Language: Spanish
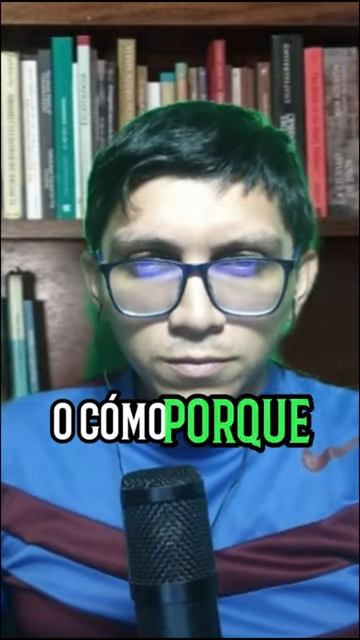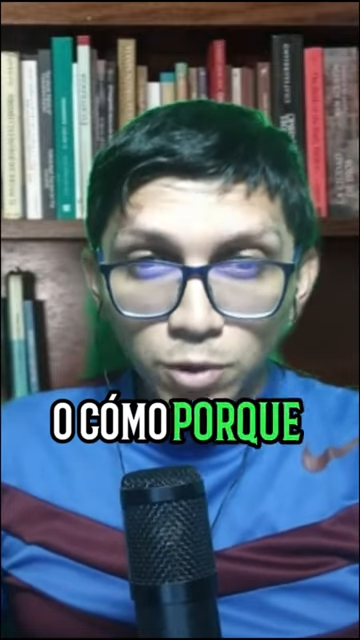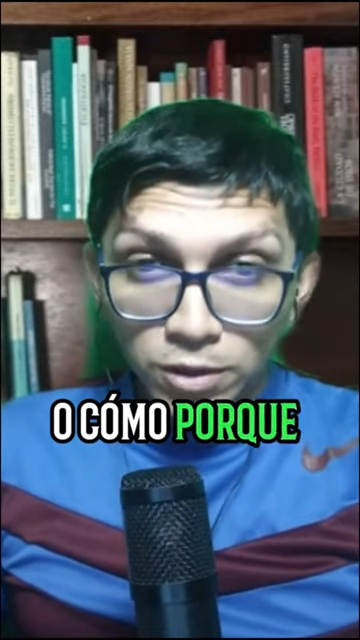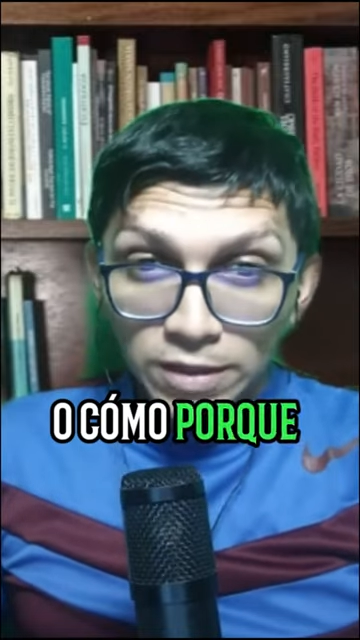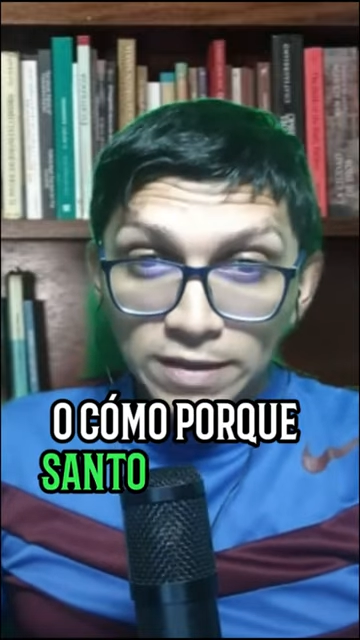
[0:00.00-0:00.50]

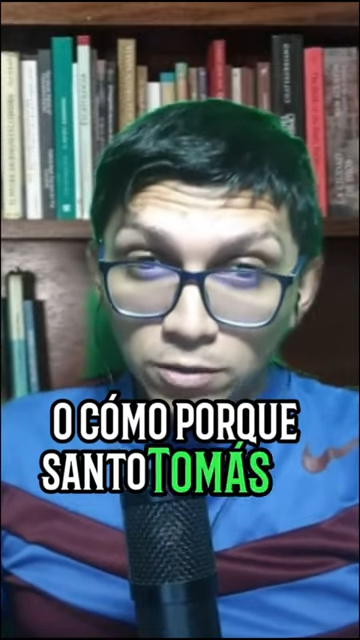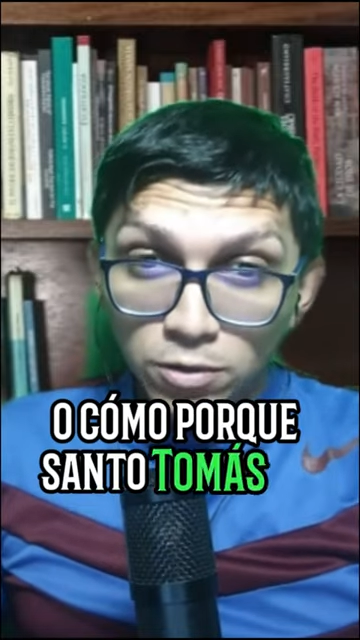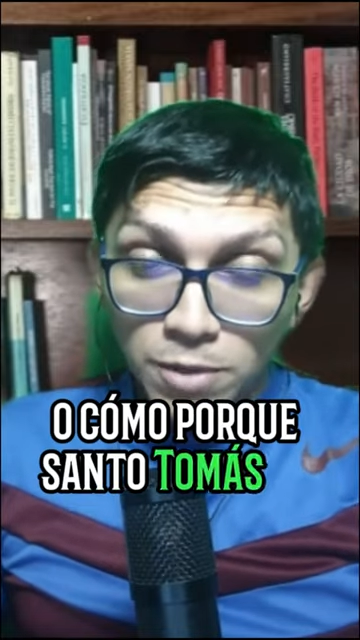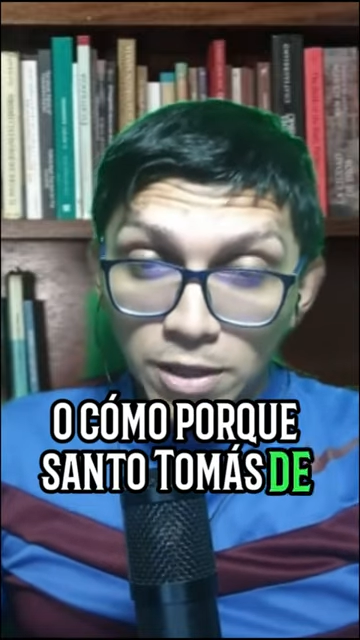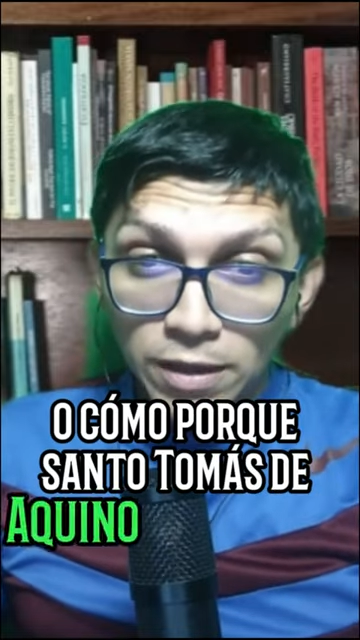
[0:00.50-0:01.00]
Porque Santo
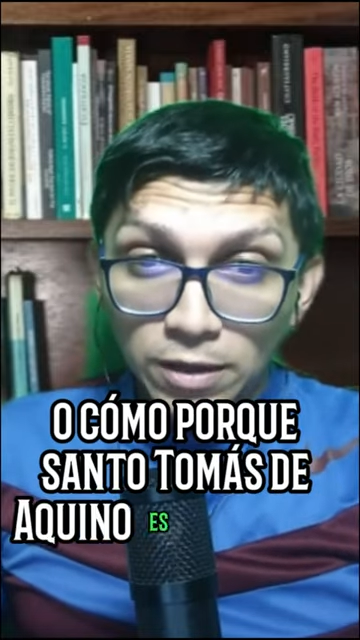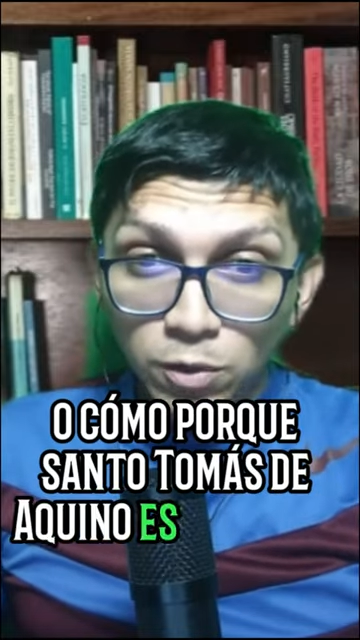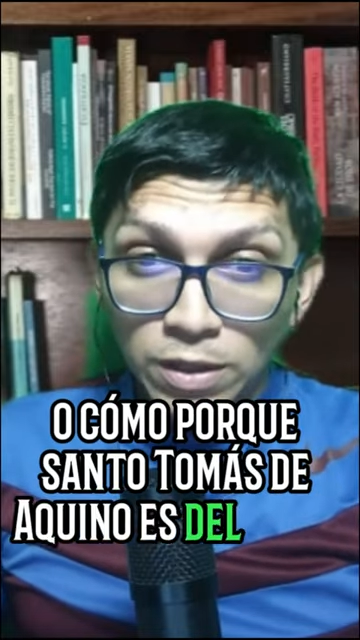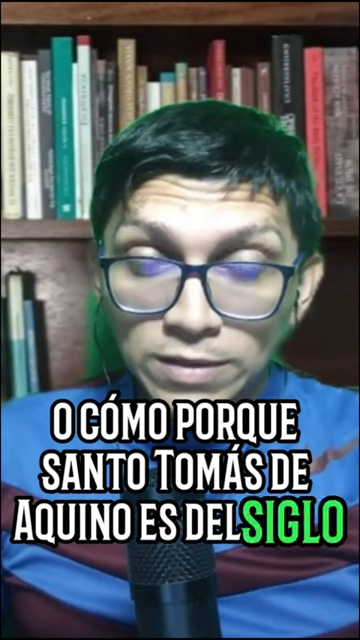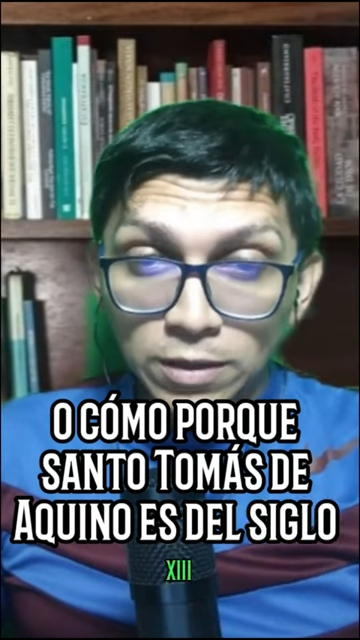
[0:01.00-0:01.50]
Tomás de Aquino
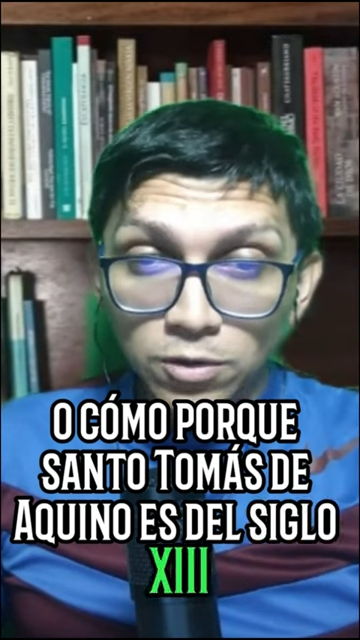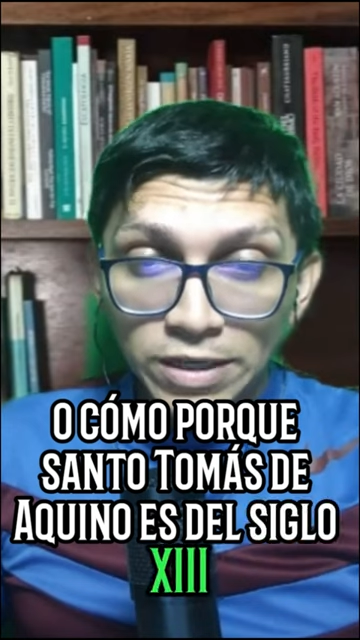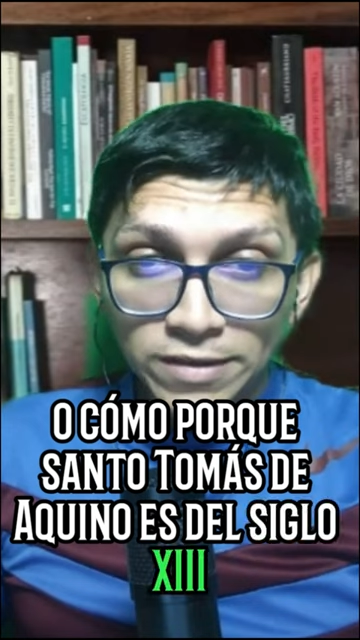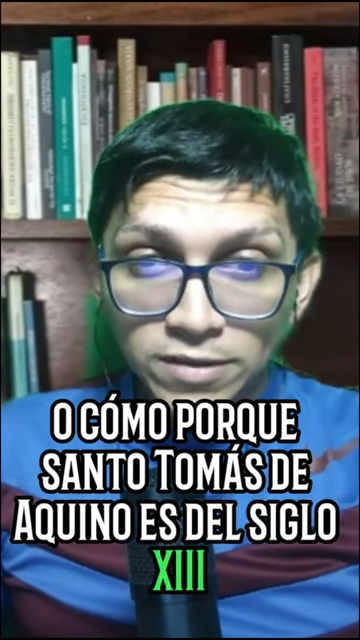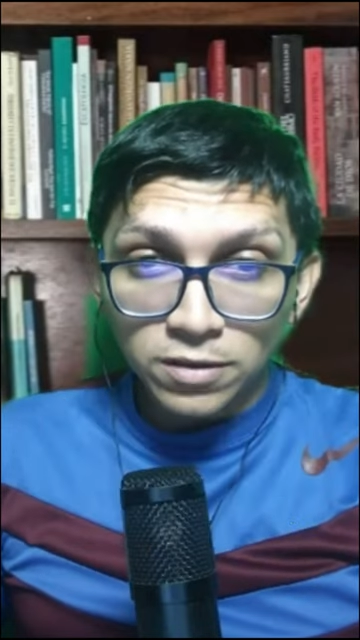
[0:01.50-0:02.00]
es del siglo
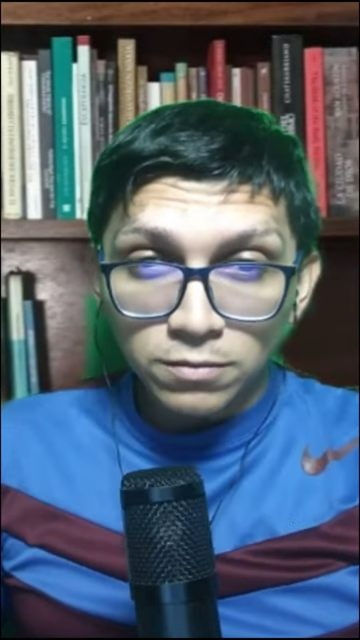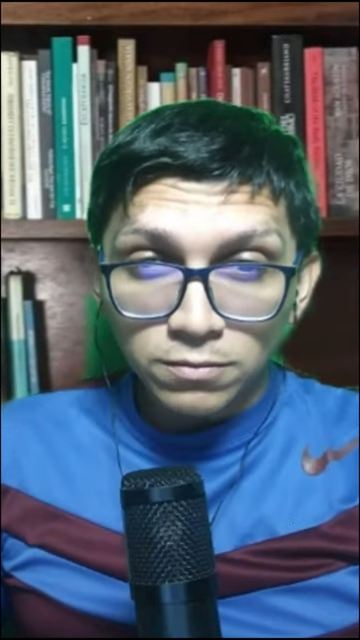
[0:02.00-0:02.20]
XIII.